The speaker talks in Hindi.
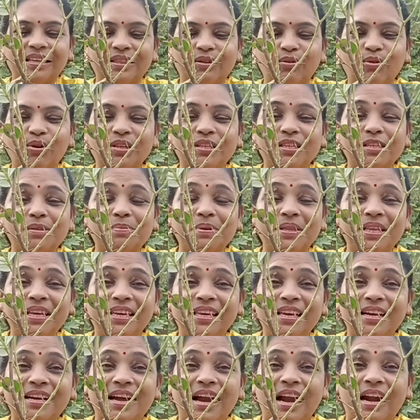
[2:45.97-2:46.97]
थोड़ा सा इसमें
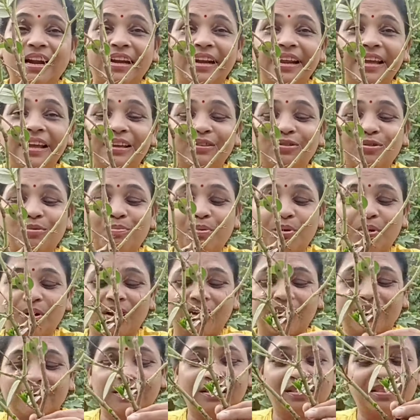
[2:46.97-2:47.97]
देखिए कांटे हैं तो
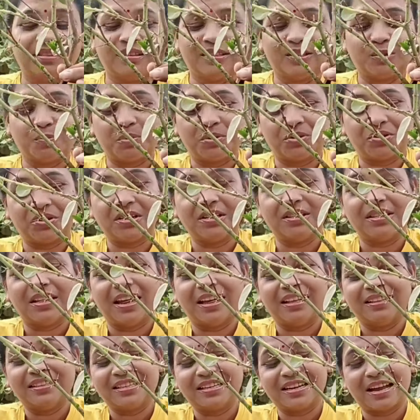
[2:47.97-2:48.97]
थोड़ा स्पेशली
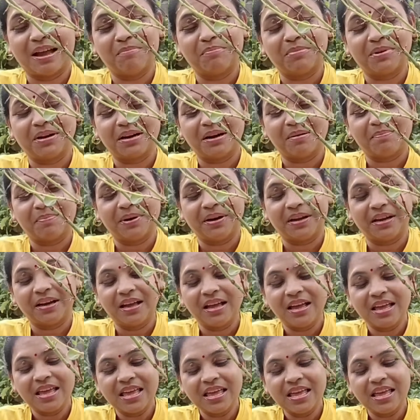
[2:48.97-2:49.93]
ध्यान से काम करना पड़ेगा